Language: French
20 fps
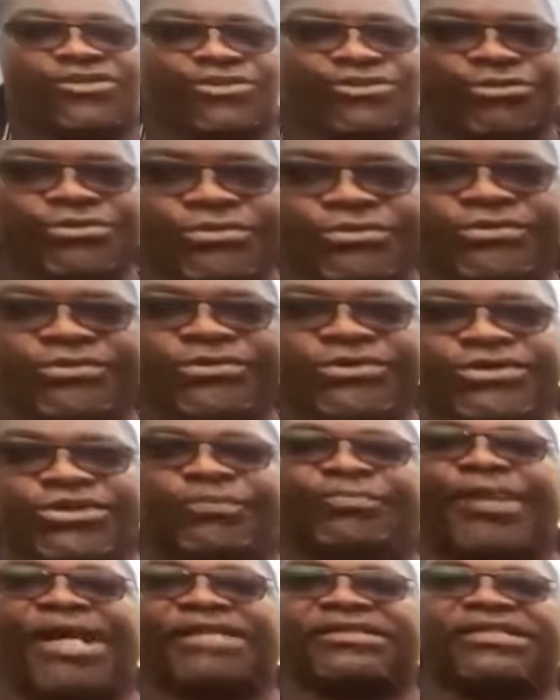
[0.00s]
Jésus,
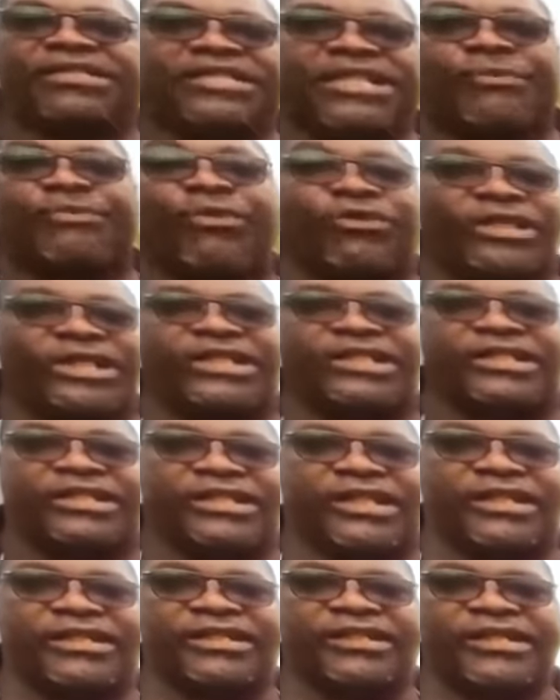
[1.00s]
je pense que c'est pour les
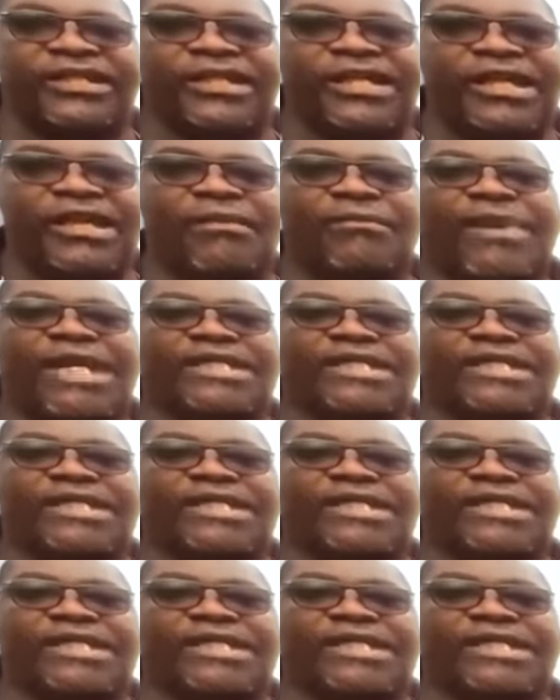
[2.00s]
Guinéens.